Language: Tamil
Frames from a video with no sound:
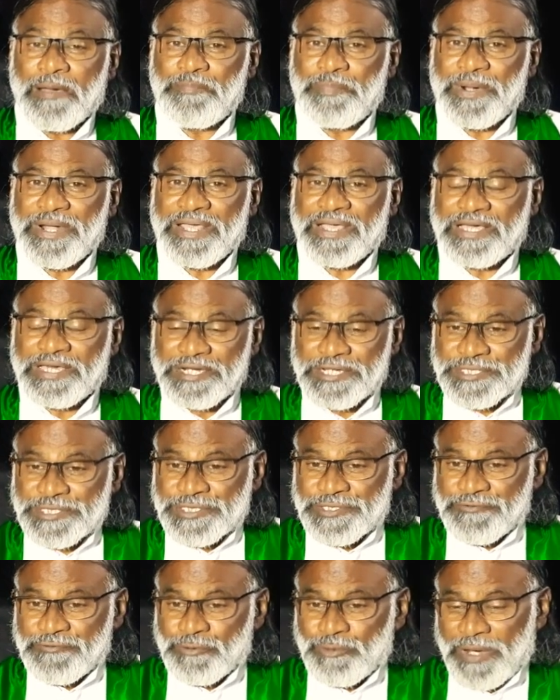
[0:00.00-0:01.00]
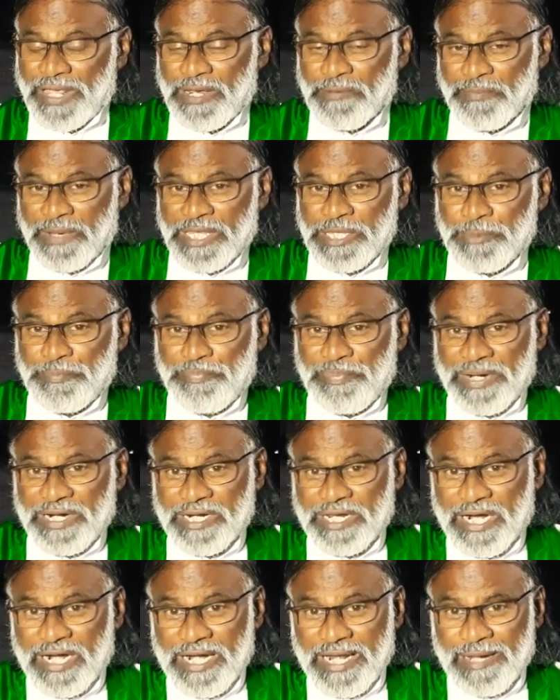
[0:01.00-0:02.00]
அப்படி கிறிஸ்துவனுடைய
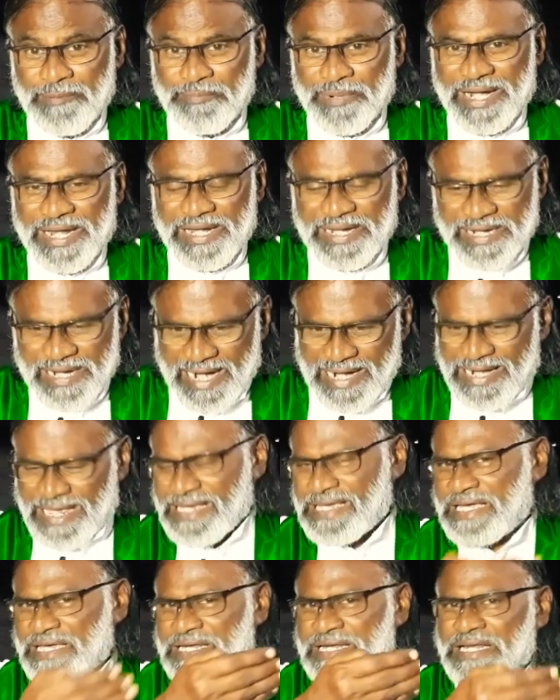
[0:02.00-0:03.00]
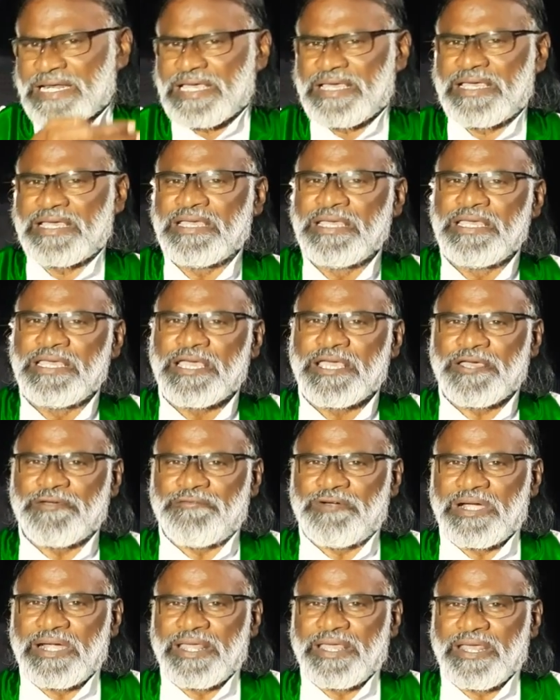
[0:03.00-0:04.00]
மதிப்பீடுகளின்படி நடக்கின்ற
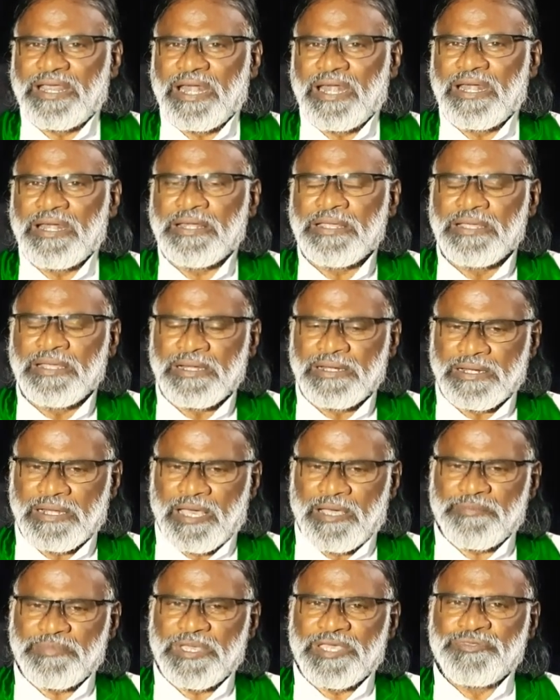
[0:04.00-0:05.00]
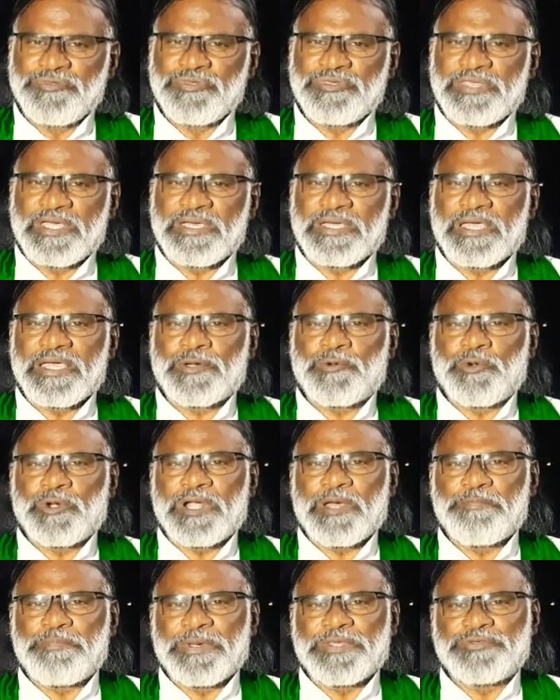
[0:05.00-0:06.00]
வேளையில் நாம் எந்த
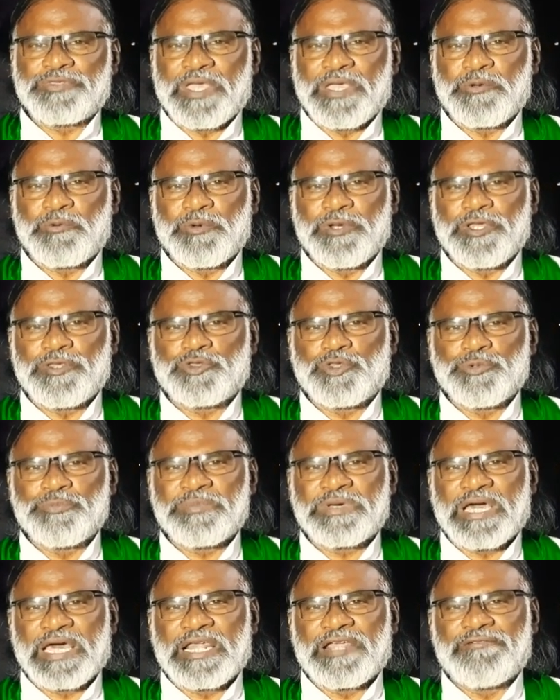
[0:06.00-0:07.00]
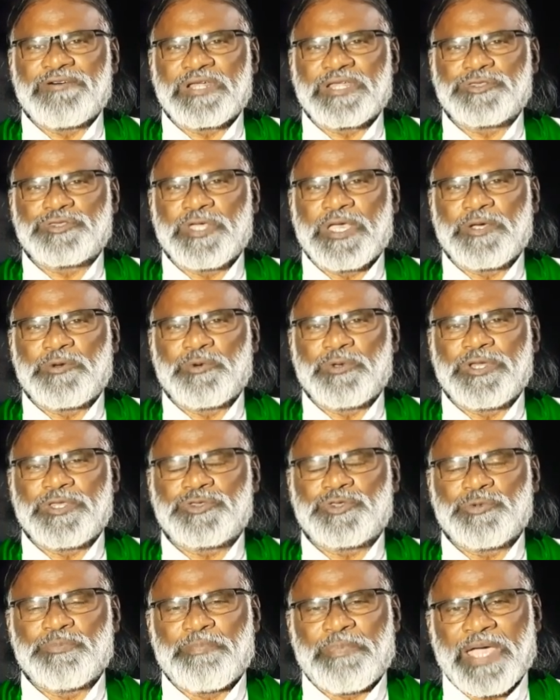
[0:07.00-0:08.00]
குழப்பத்தை குறித்தும் கலவரத்தை
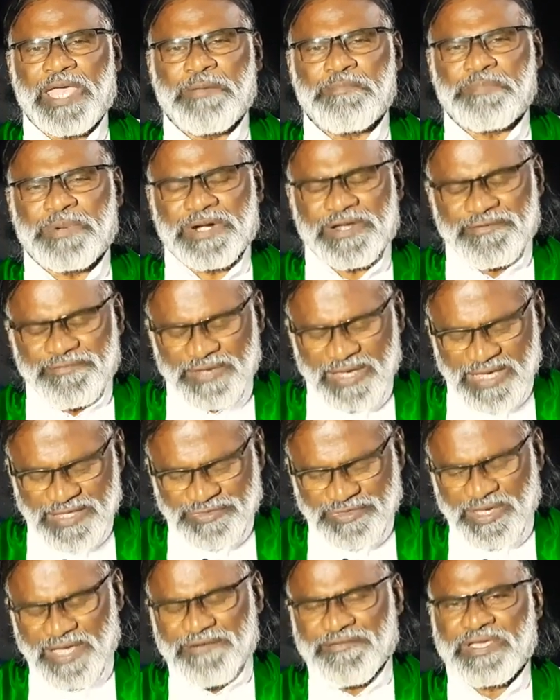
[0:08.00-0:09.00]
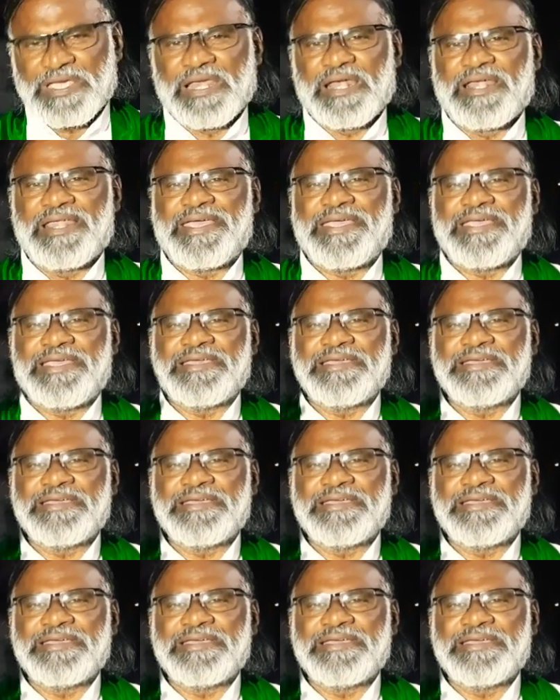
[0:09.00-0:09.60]
குறித்தும் பயப்படவே தேவையில்லை